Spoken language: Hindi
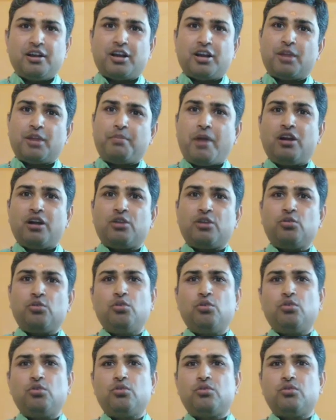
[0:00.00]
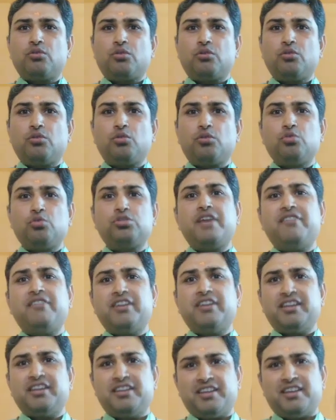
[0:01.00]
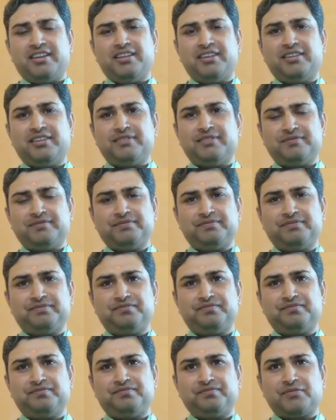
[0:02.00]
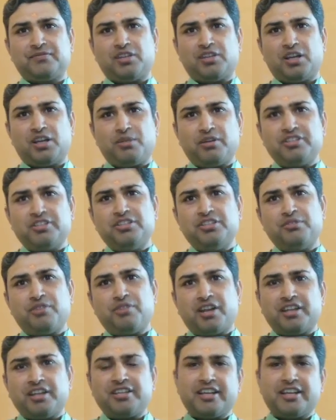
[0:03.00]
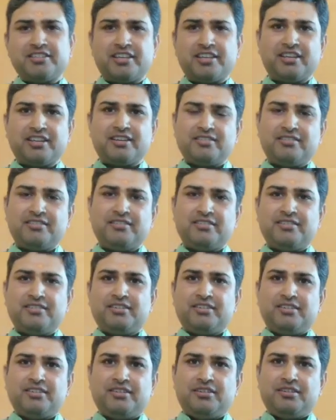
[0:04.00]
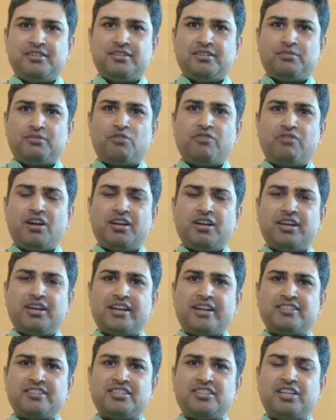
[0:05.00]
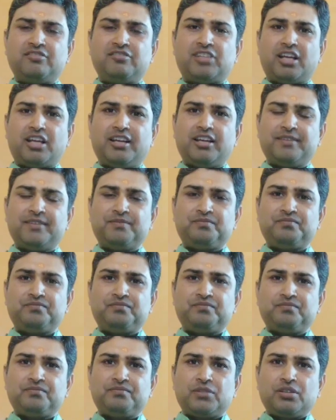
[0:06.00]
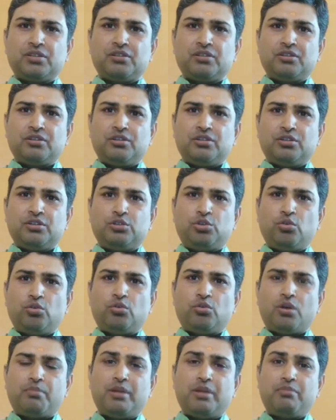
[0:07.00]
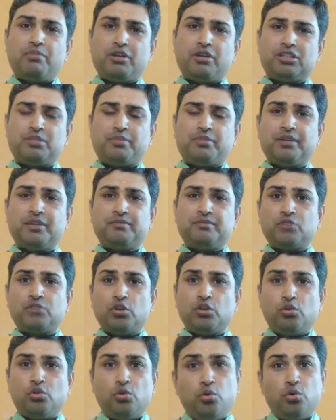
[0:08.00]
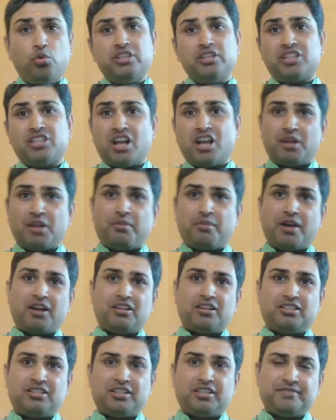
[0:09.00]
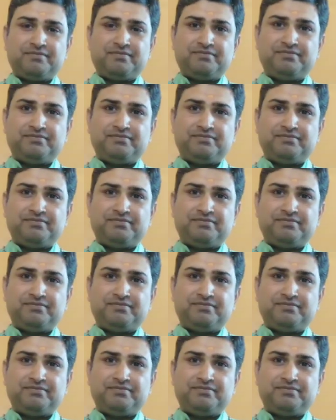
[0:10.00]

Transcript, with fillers: कृपा करू गुरुदेव की नाई हनुमान जी महाराज एक ऐसे भगवान है एक ऐसे देवता हैं जो अपने भक्त पे गुरु की तरह कृपा करते हैं